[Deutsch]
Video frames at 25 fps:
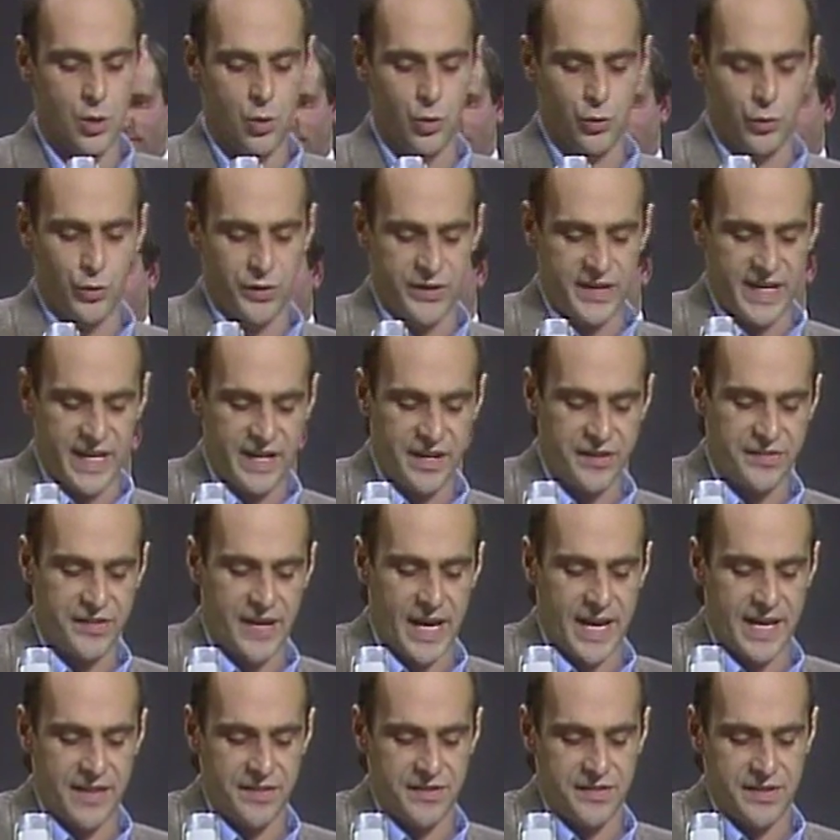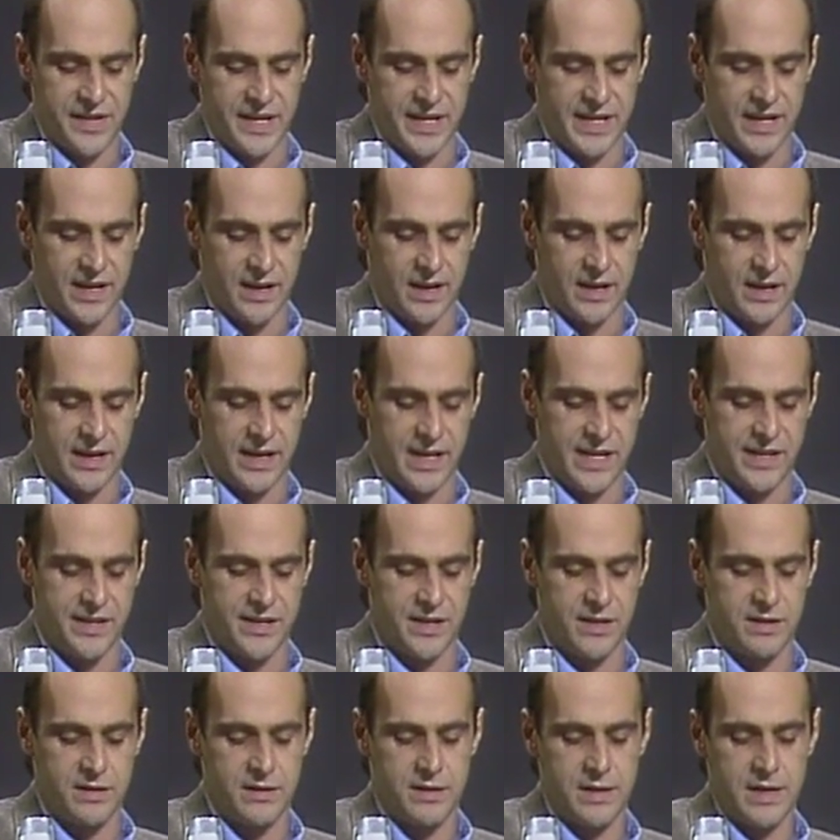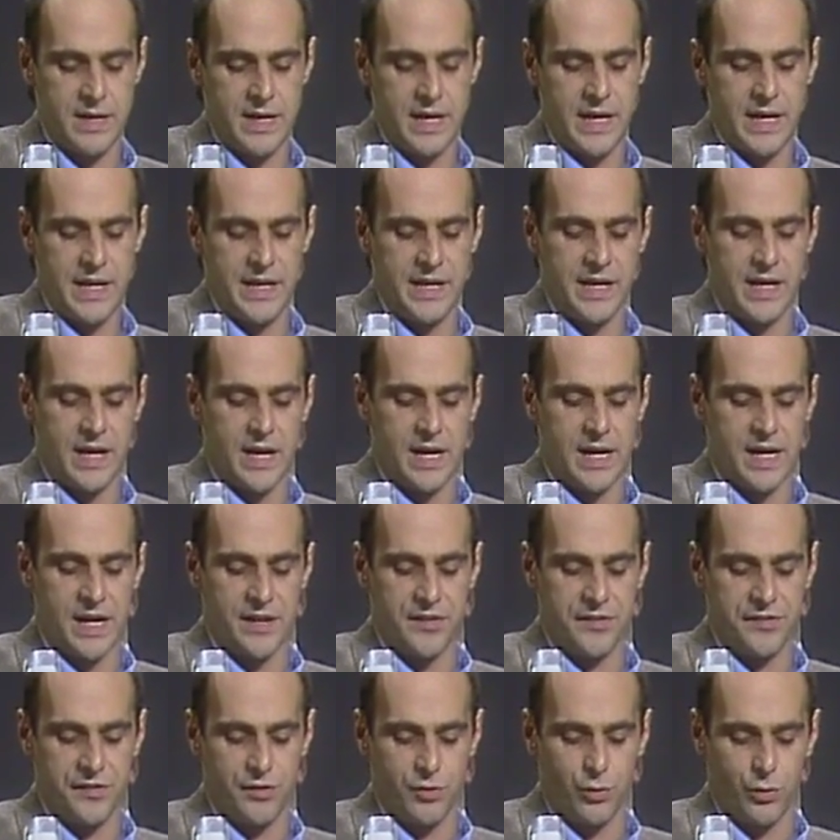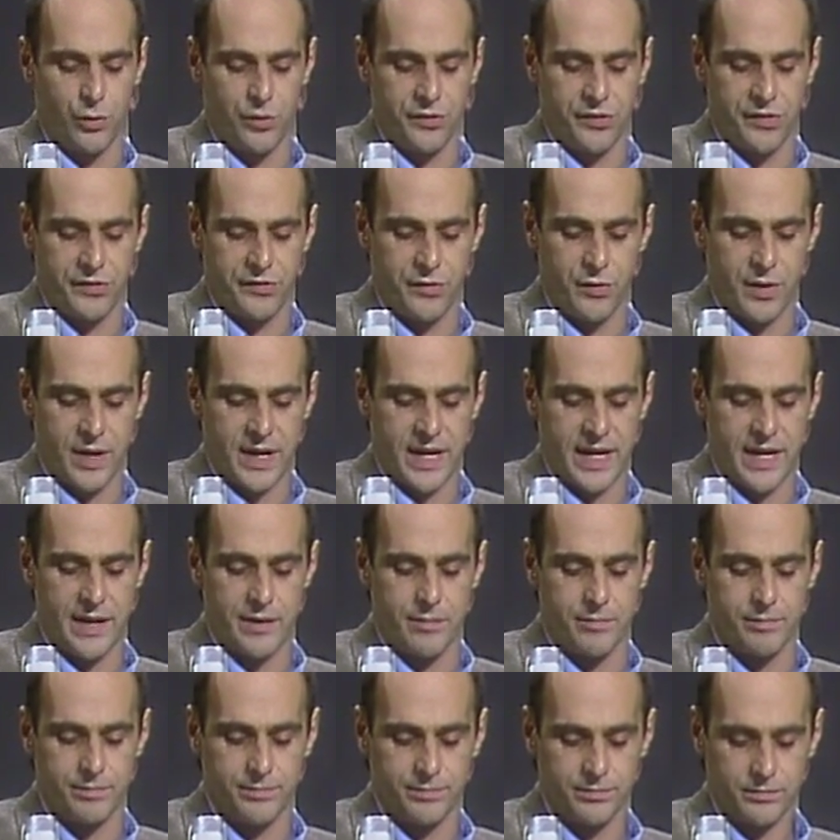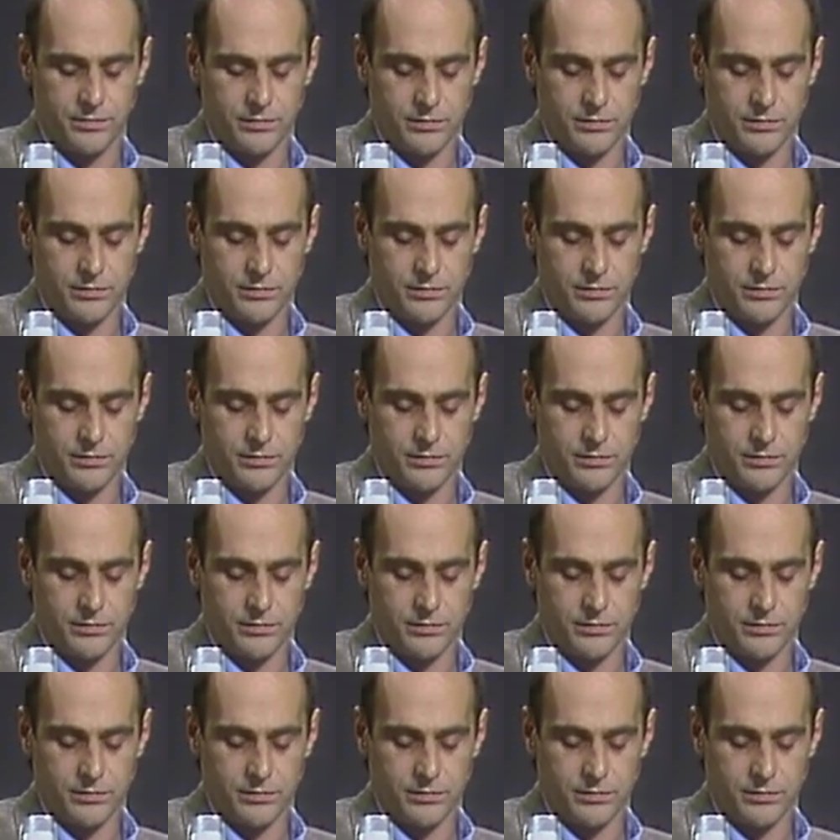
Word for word: und durch jedes einzelne ihrer Glieder in ihrer ganzen Größe zu erkennen.